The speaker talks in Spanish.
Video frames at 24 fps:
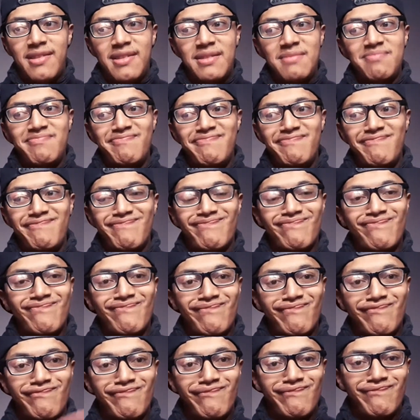Mm,
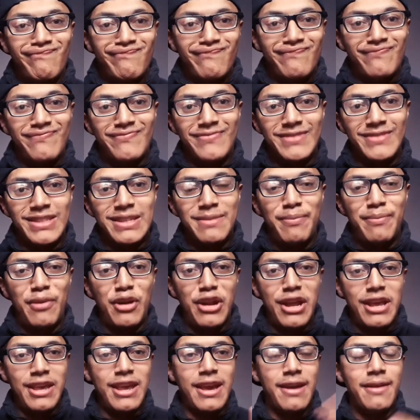por
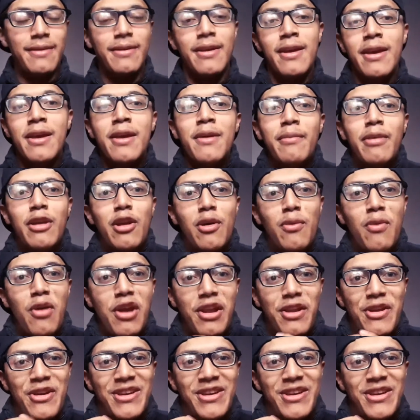allá. Pero bueno.